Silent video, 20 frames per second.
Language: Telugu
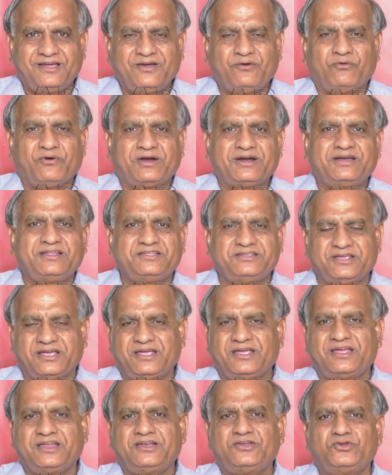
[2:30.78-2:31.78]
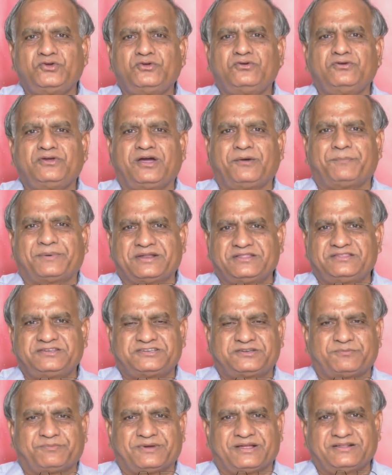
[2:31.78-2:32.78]
ఒకటి జేఎన్యూను
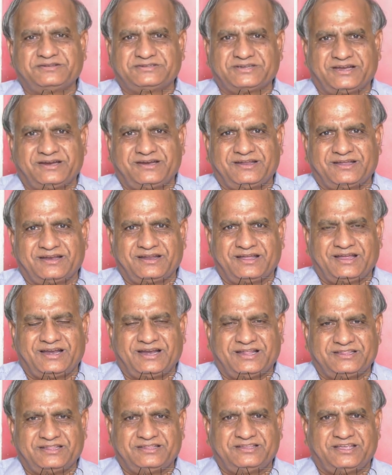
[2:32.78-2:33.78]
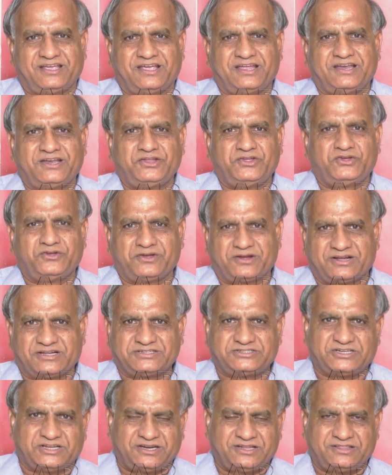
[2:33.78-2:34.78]
అప్రతిష్టపాలు చేయడానికి లేదా జేఎన్యూ యొక్క
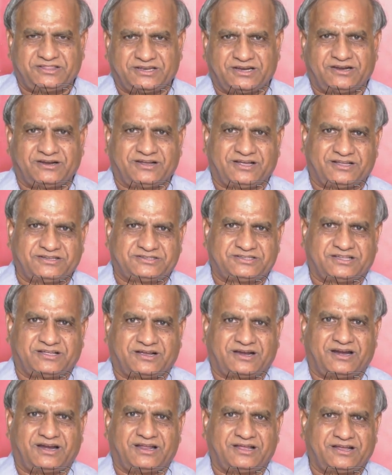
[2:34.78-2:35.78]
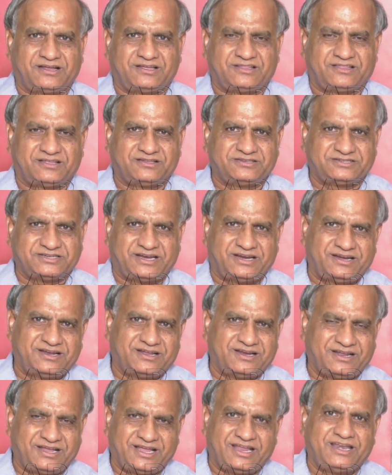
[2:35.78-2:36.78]
చరిత్రను కాస్త కళంకితం
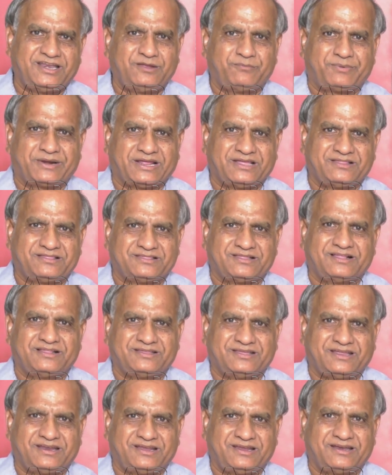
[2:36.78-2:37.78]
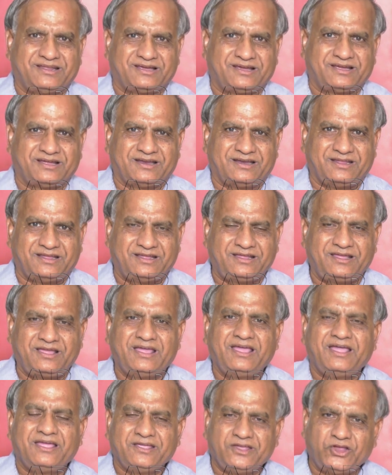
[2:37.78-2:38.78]
చేయడానికి ఎన్ని ప్రయత్నాలు జరిగినా కానీ
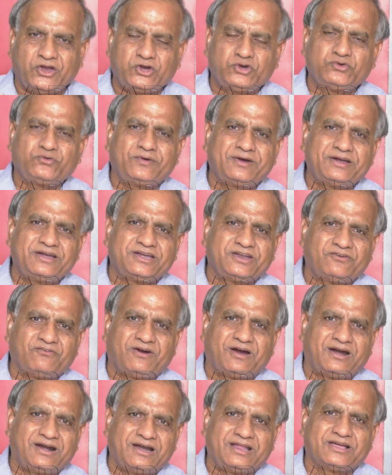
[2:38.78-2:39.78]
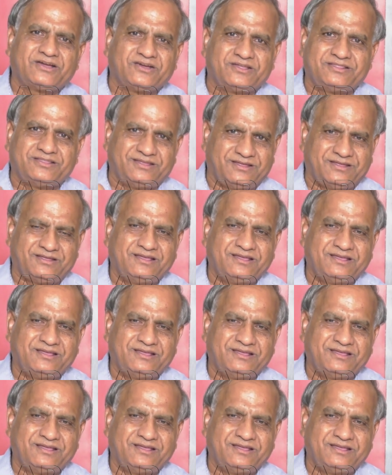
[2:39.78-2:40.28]
ఎటువంటి వాళ్ళకు అది